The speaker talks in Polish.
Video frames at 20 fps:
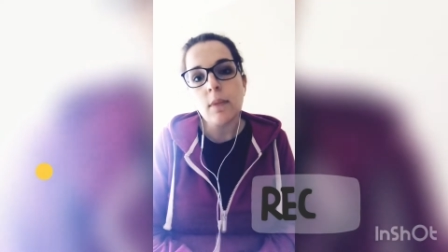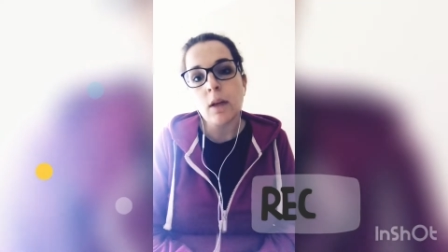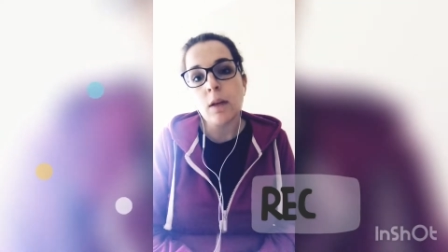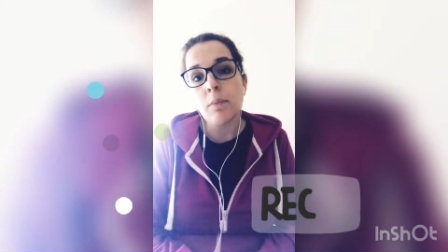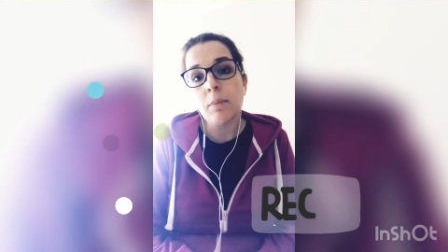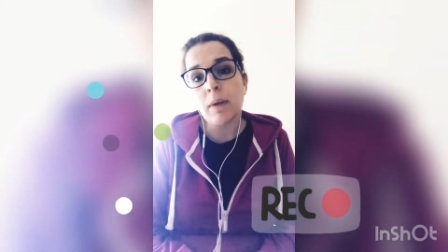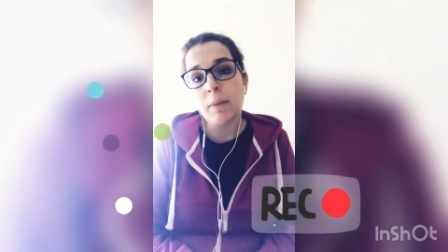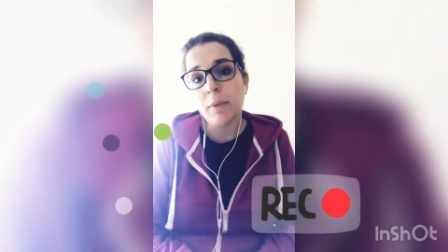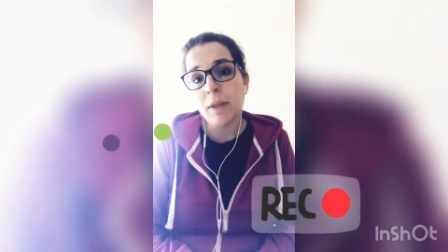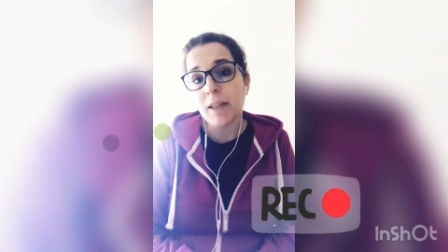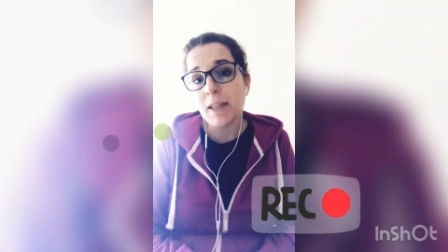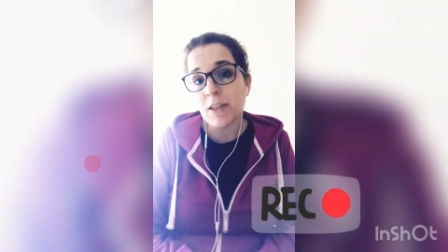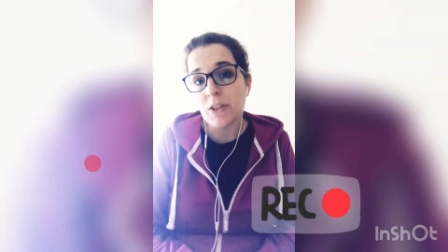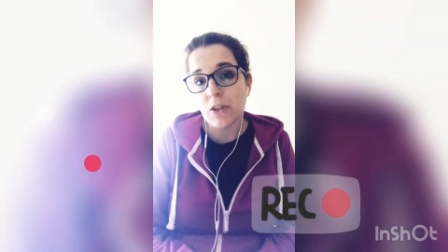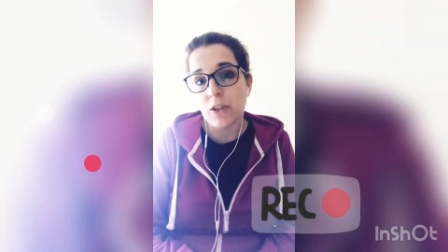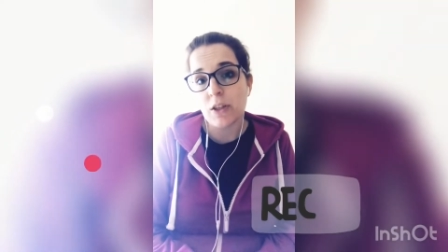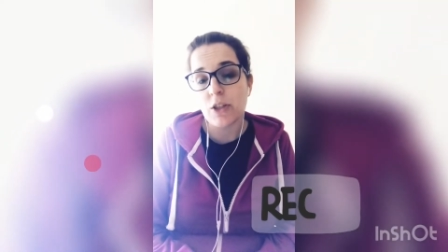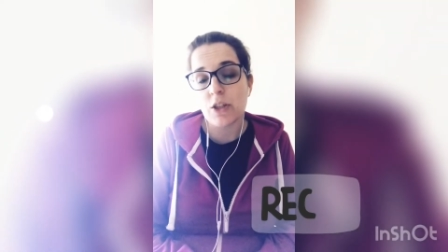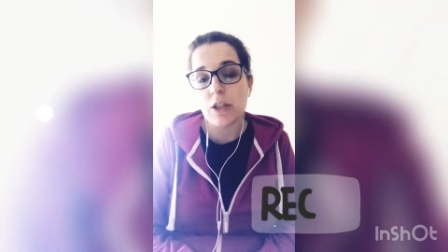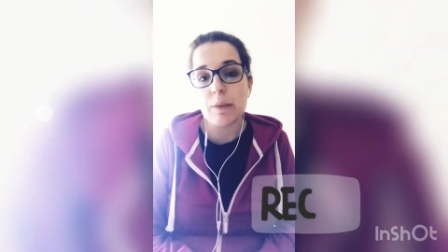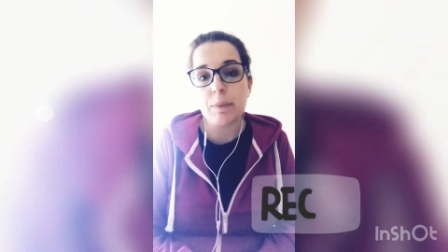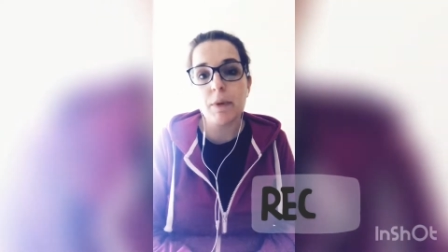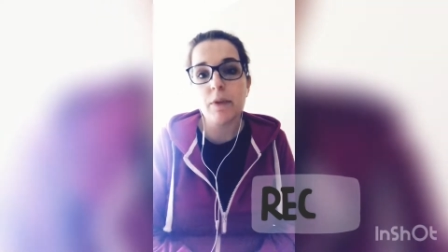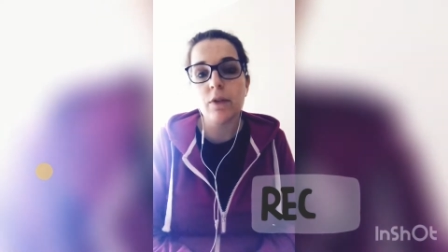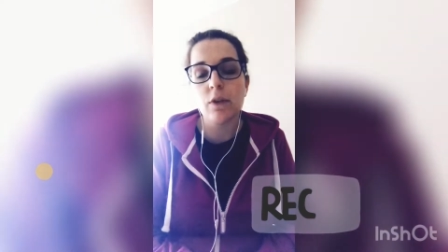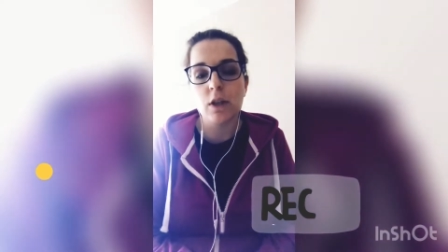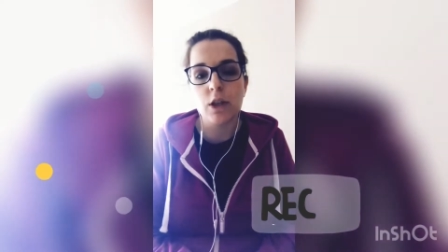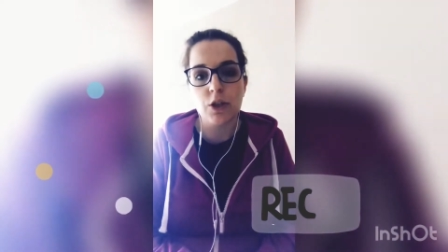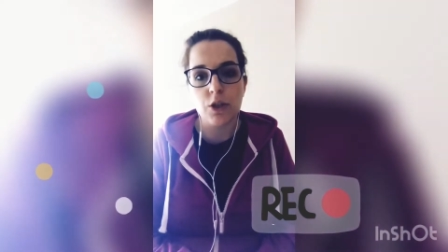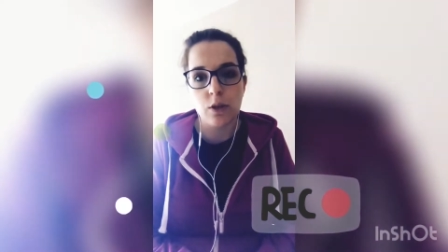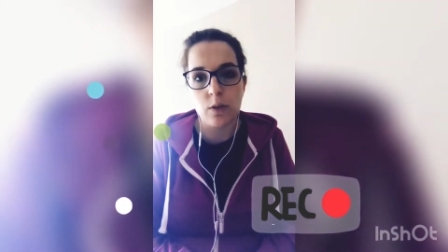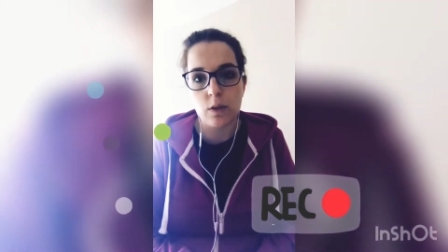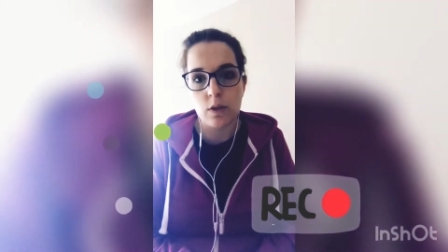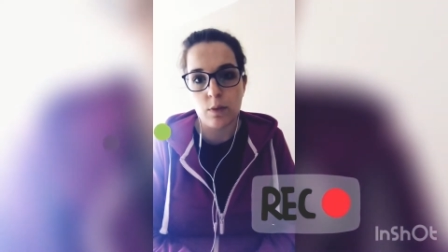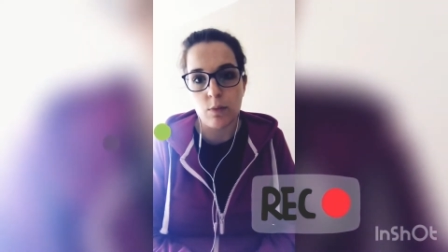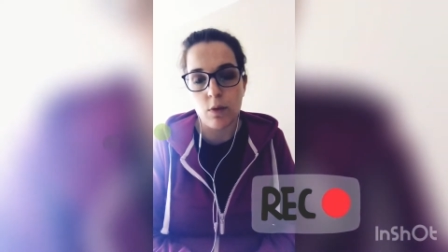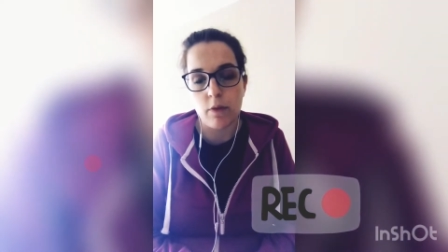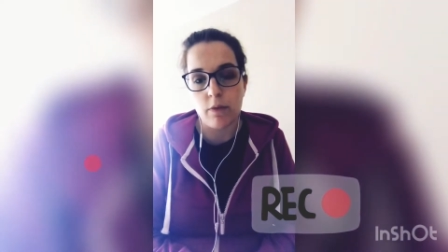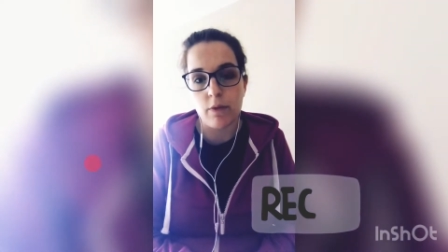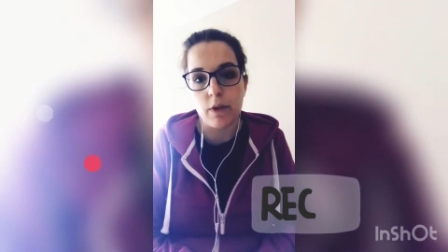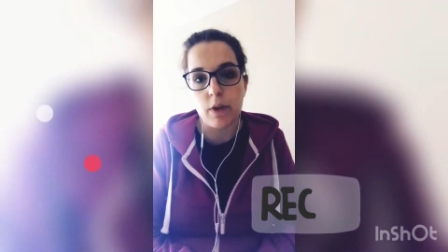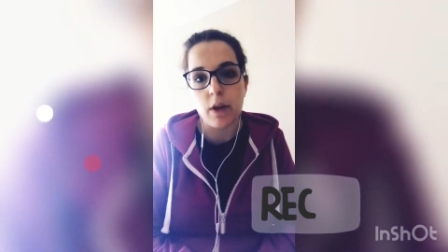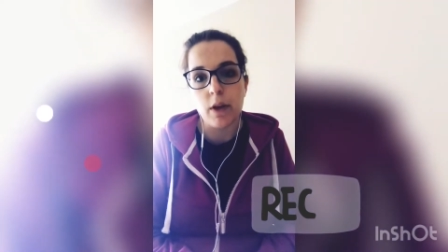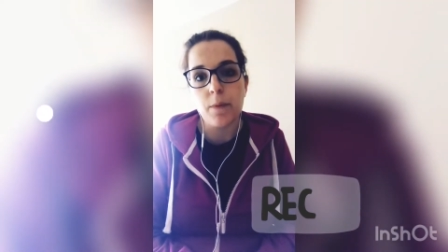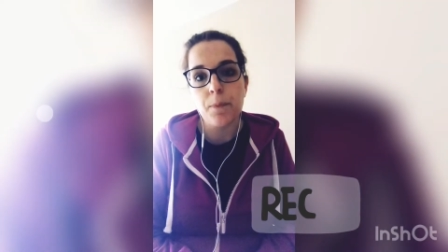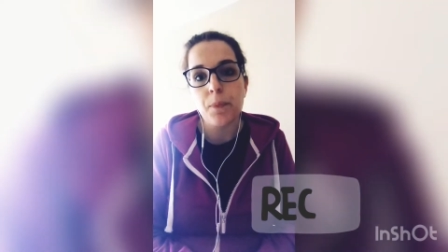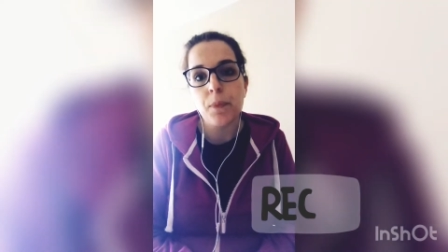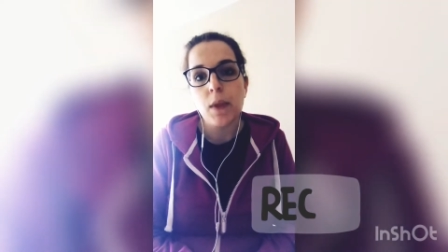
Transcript: Pamiętacie też na pewno nasze rozmowy,